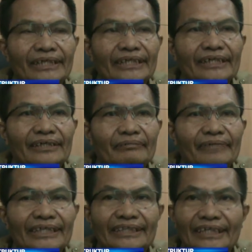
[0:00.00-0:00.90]
pada
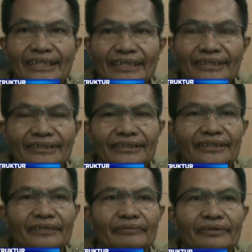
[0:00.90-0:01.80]
badan jalan
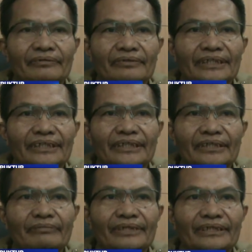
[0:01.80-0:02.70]
terjadi penurunan
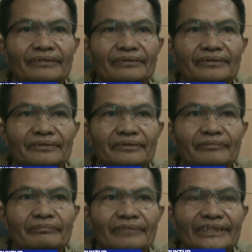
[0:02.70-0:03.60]
akibat
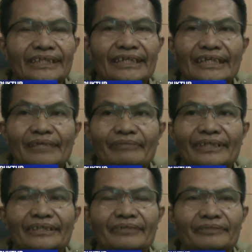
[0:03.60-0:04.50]
bencana alam
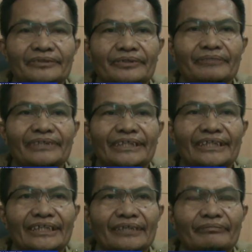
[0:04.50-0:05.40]
lah termasuk di
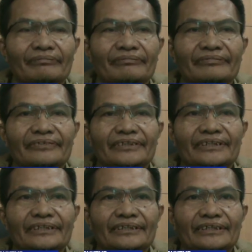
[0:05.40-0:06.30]
bencana alam
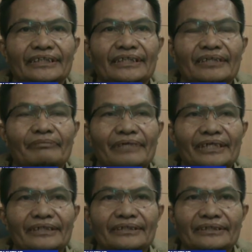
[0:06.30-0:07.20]
jadi ke
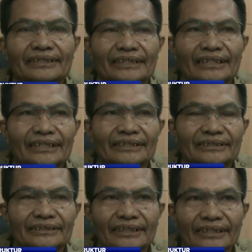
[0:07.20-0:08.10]
depan kita lagi
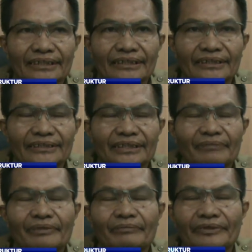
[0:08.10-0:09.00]
eh,
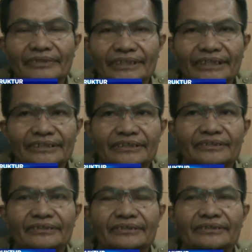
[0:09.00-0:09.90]
siapkan
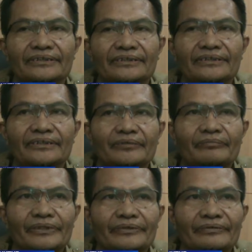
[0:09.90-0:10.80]
proses
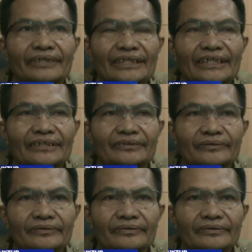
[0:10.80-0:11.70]
penunjukan
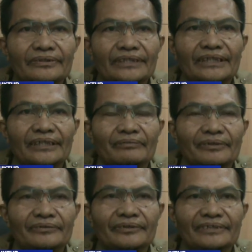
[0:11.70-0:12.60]
langsung, penunjukan
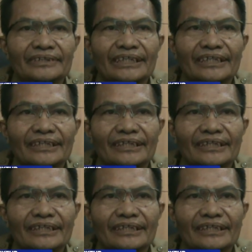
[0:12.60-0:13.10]
langsung bencana